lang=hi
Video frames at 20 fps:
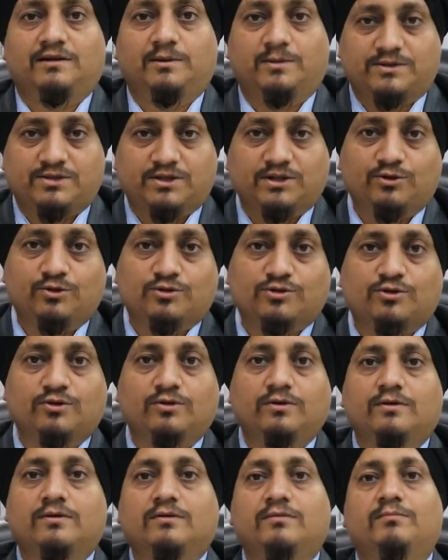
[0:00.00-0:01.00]
नमस्ते
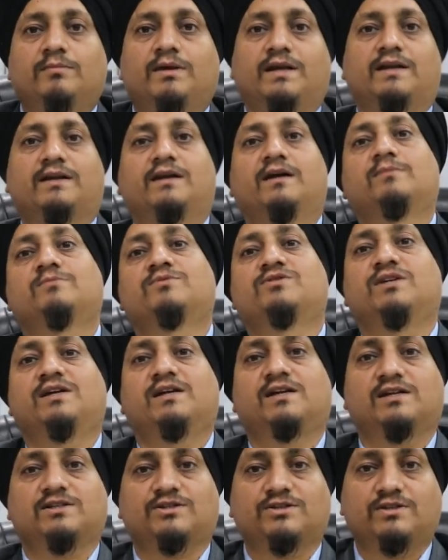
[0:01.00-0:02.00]
दोस्तों मेरा नाम
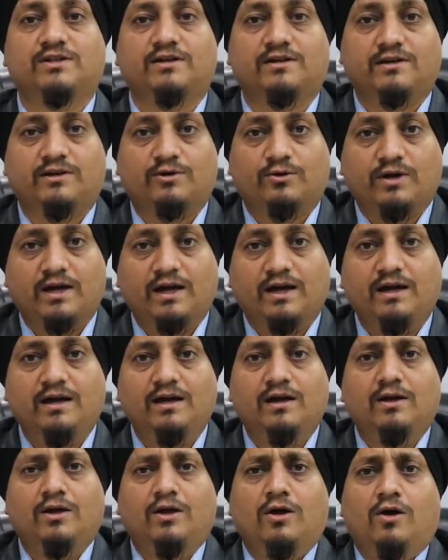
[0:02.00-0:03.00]
सी राजेंद्र अरोड़ा है
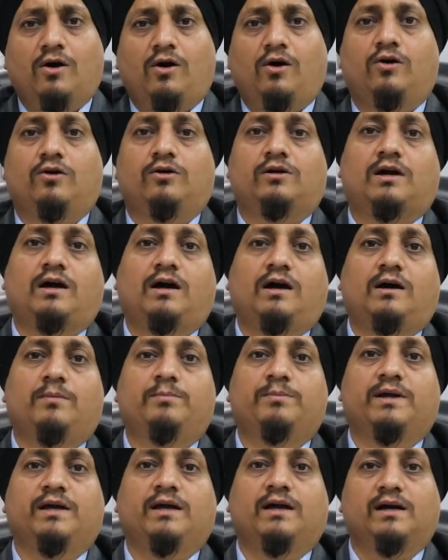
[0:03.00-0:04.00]
और
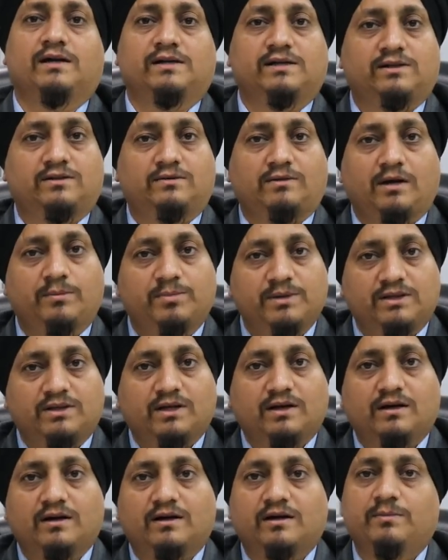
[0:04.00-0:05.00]
आपने अभी
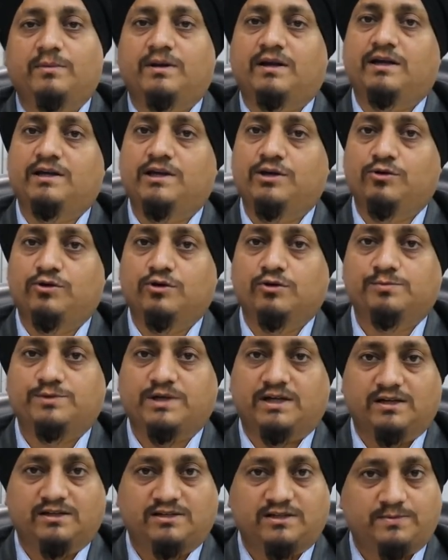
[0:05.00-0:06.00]
तक अगर मेरा यूट्यूब
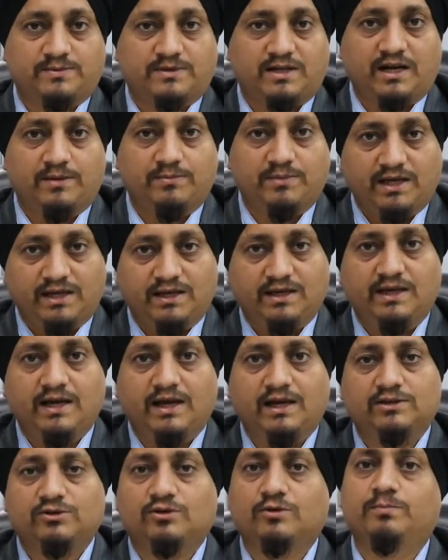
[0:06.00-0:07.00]
चैनल सब्सक्राइब नहीं
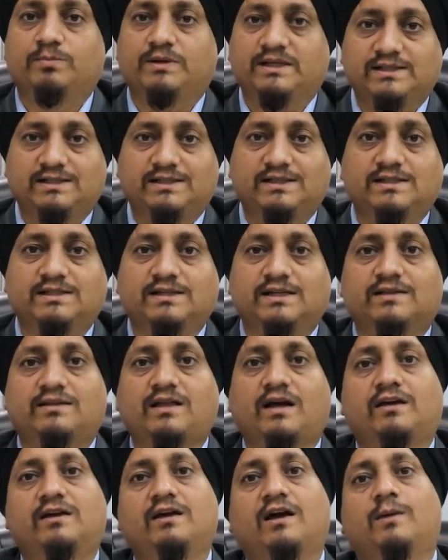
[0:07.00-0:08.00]
किया है तो प्लीज़ कीजिए
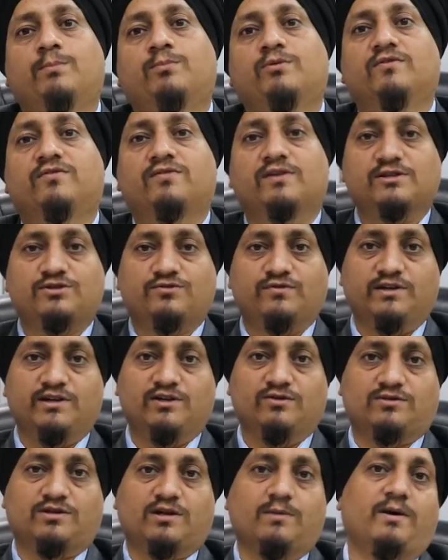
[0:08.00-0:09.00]
ताकि आपको फ्रेश
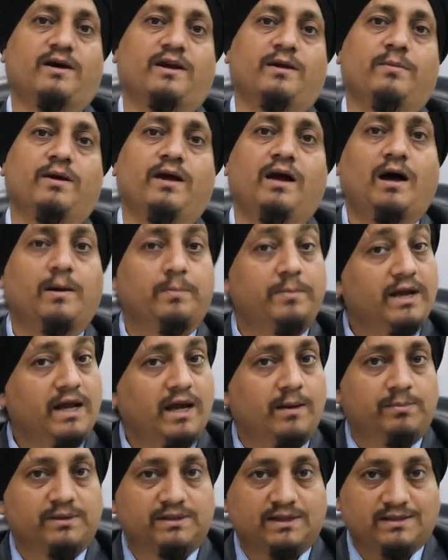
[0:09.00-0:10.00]
वीडियोस के बारे में
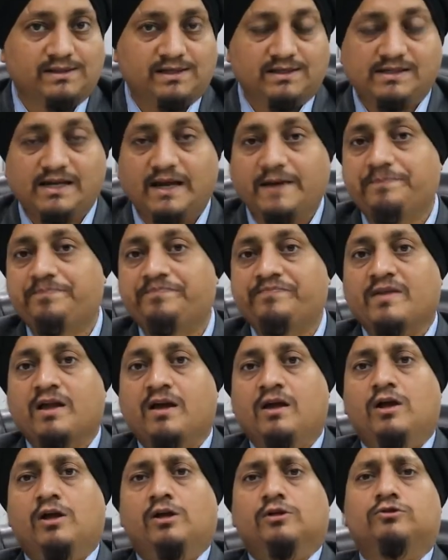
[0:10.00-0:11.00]
अपने आप पता
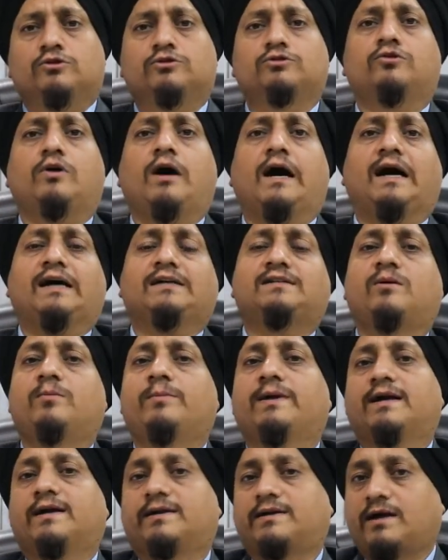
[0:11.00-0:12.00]
चले दोस्तों आज
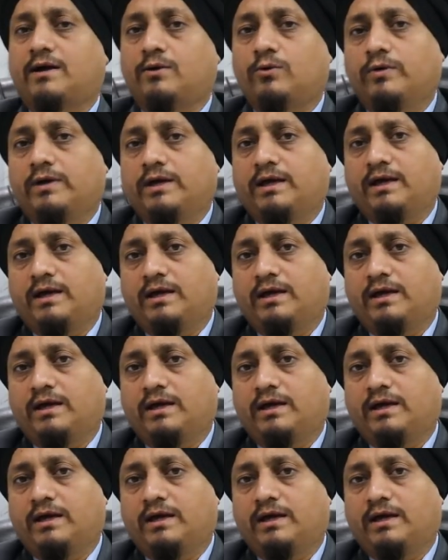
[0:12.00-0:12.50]
हम इकट्ठा हुए